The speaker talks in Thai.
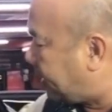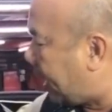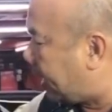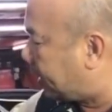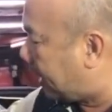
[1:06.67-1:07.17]
งแร
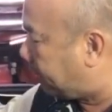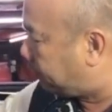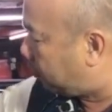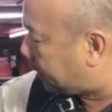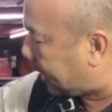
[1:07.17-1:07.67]
งนะครับ
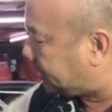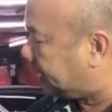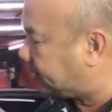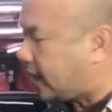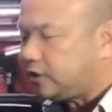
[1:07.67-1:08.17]
โดยการ
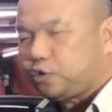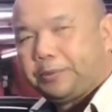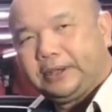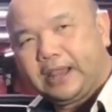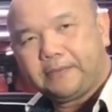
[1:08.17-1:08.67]
ติดตั้งยูตั
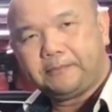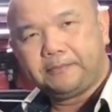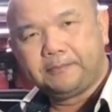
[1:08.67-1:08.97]
วแผ่นแดม